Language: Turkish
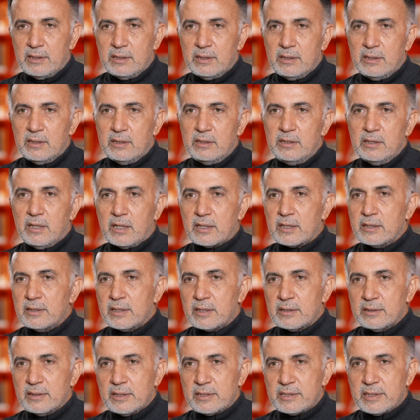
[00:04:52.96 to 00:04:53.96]
Ee,
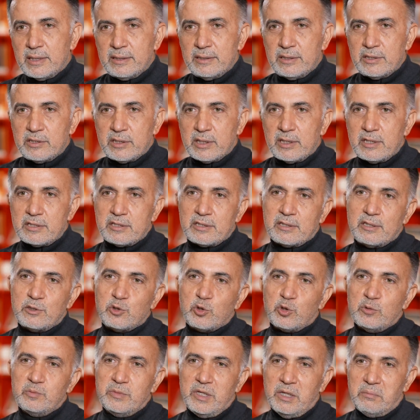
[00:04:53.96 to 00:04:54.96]
aralarında sadece
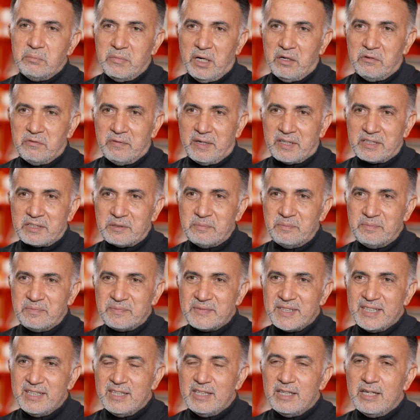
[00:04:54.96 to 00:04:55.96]
gazeteci olmayan ben vardım.
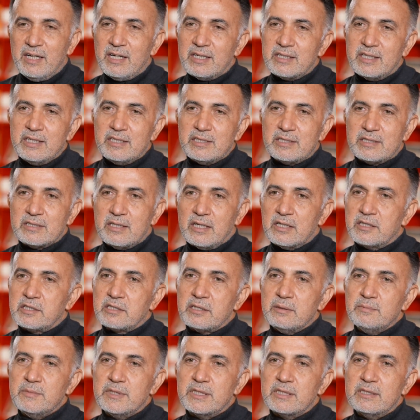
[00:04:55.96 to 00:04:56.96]
Herkes
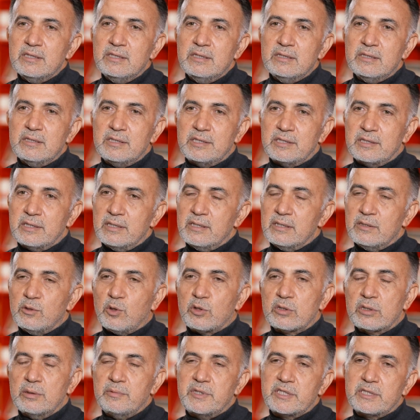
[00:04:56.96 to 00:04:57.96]
akşamları işte
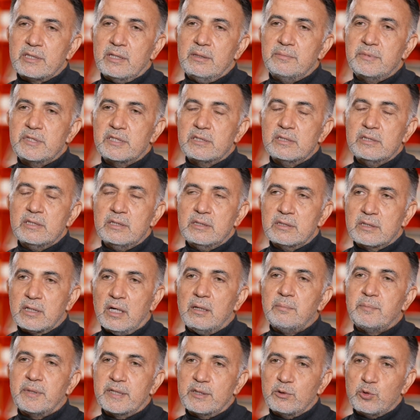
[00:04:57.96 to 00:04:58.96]
orada mesela bizi
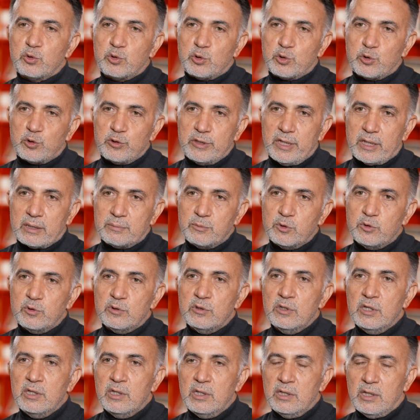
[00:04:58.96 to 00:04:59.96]
kampa götürdüler bu
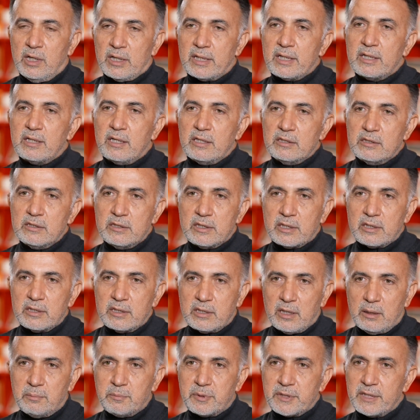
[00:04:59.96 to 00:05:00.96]
Arakanlıların
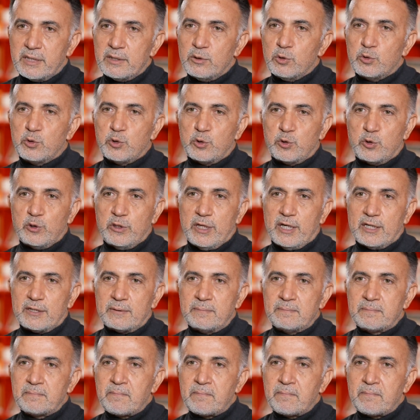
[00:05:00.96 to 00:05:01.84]
kampına götürdüler.